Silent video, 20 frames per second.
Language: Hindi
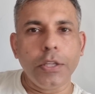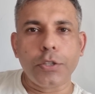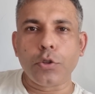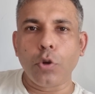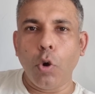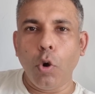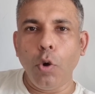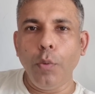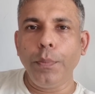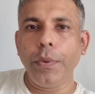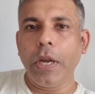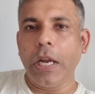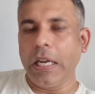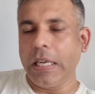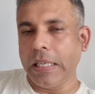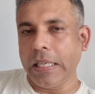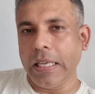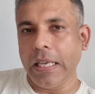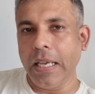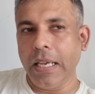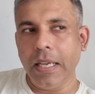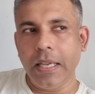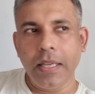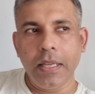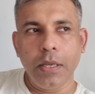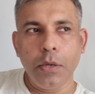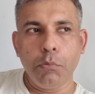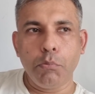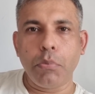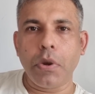इस होम किट के
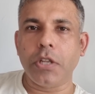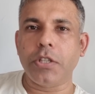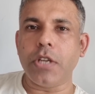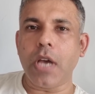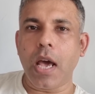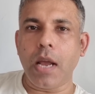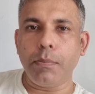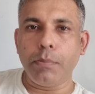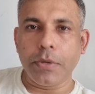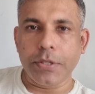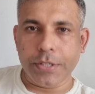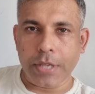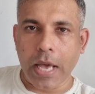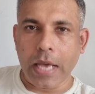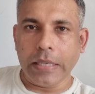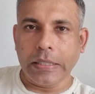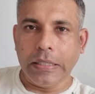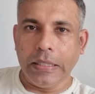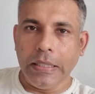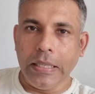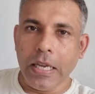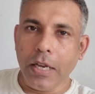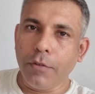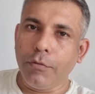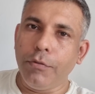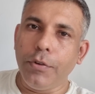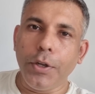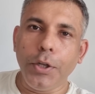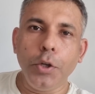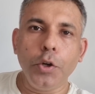प्रचार प्रसार के लिए
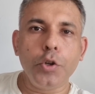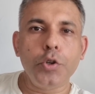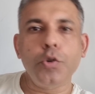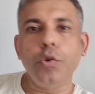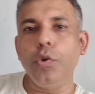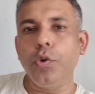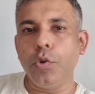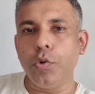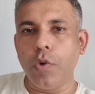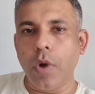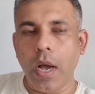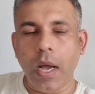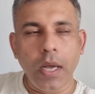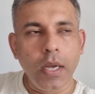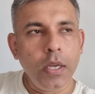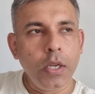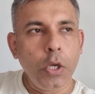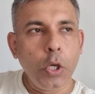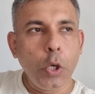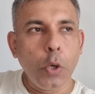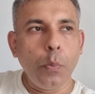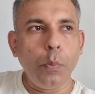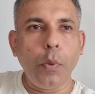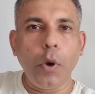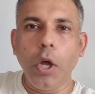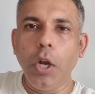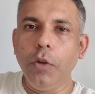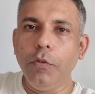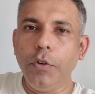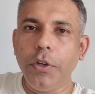एक वीडियो शूट हुआ
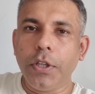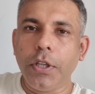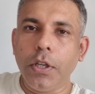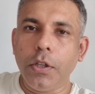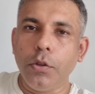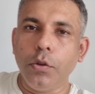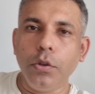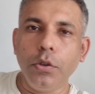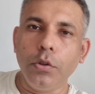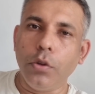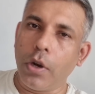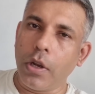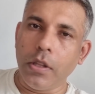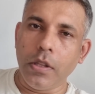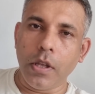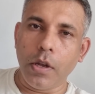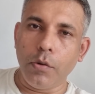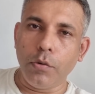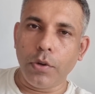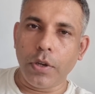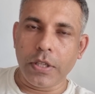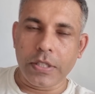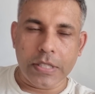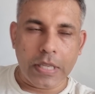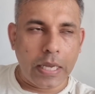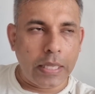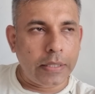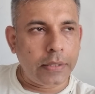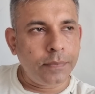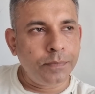बॉलीवुड के दो धुरंधरों के
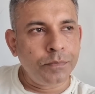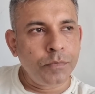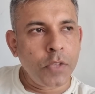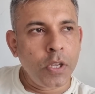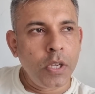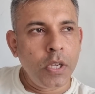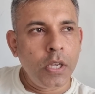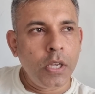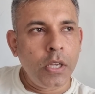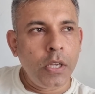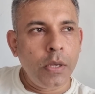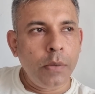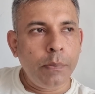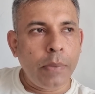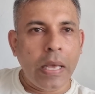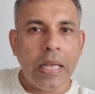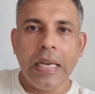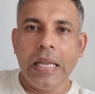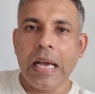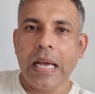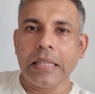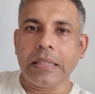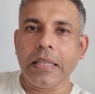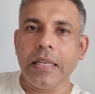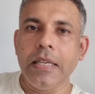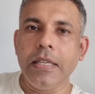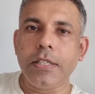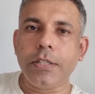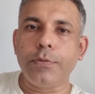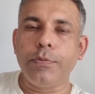साथ पहले
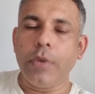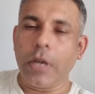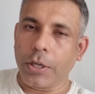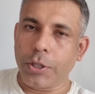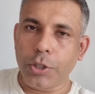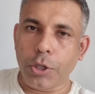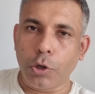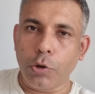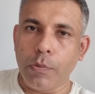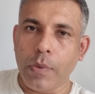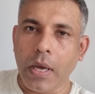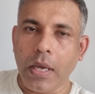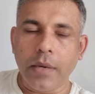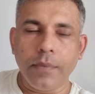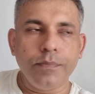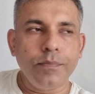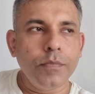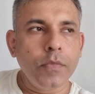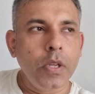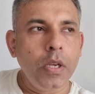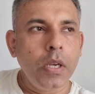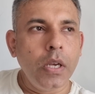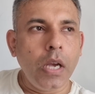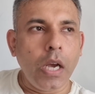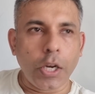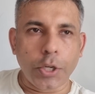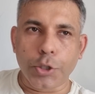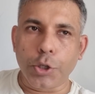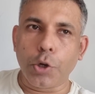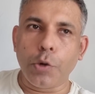आते हैं इसमें अक्षय कुमार
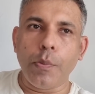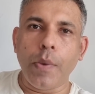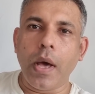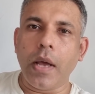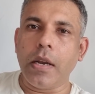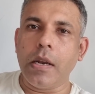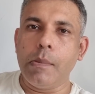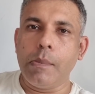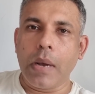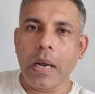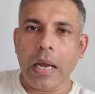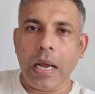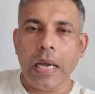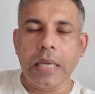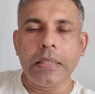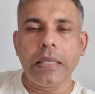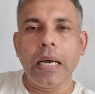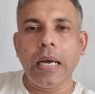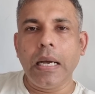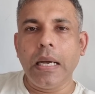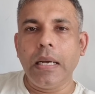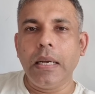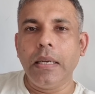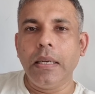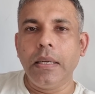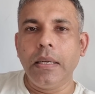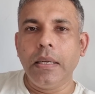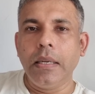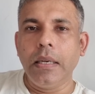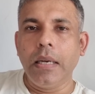अक्षय कुमार ने बाकायदा
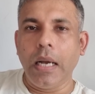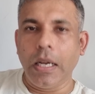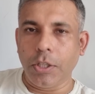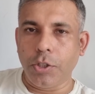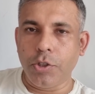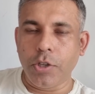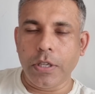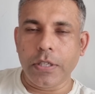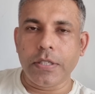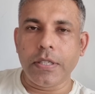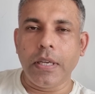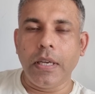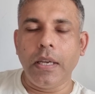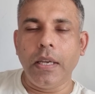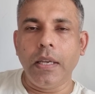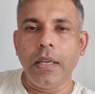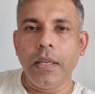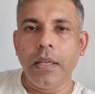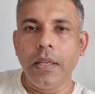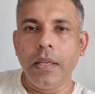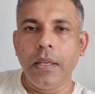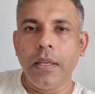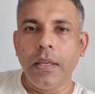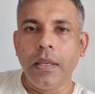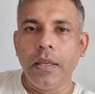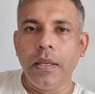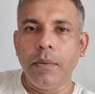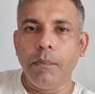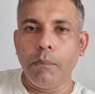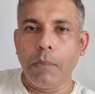अच्छे से
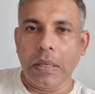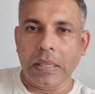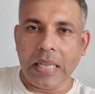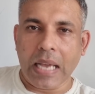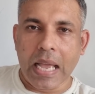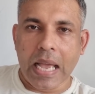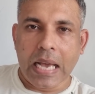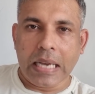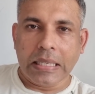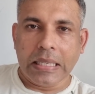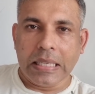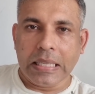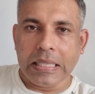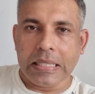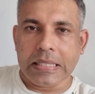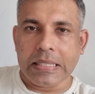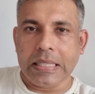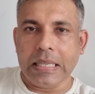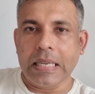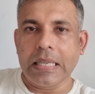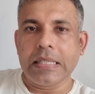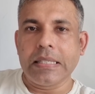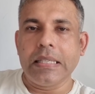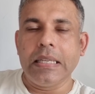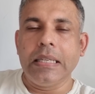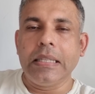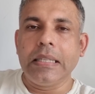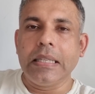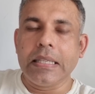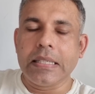बताया कि किस तरह
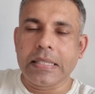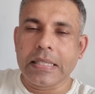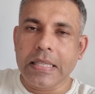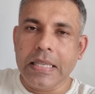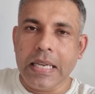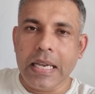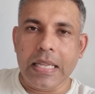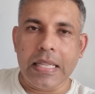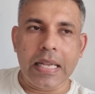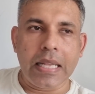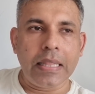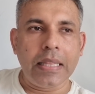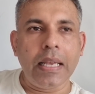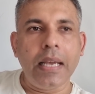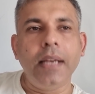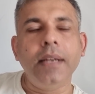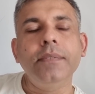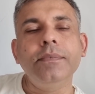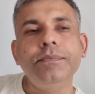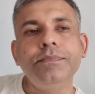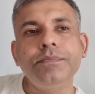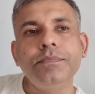से टेस्ट किया जाता है